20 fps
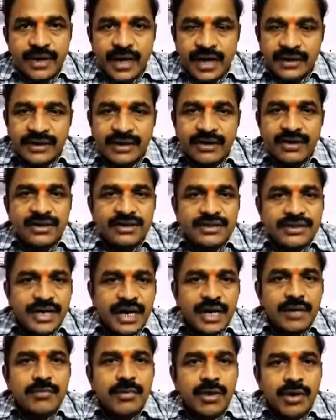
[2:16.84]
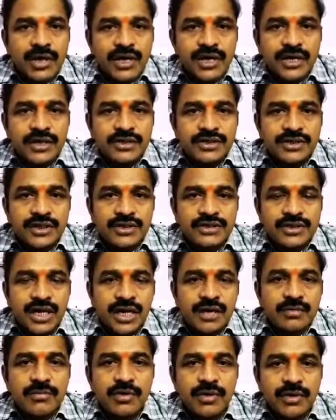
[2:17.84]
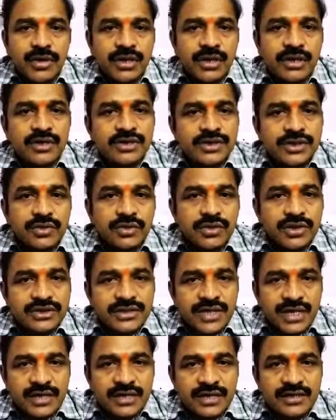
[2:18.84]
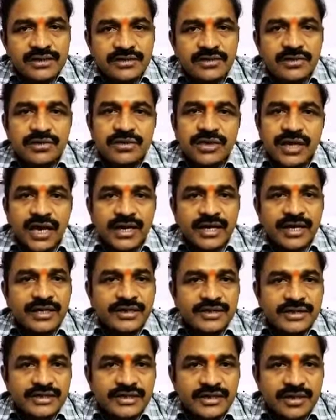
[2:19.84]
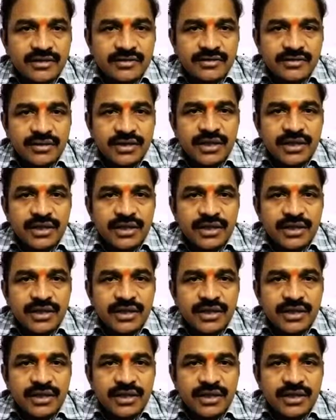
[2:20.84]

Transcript: ఆ తర్వాత జగన్మోహన్ రెడ్డి వచ్చారు జగన్మోహన్ రెడ్డి వచ్చి కొన్ని ఛానల్స్ను టార్గెట్ చేశారు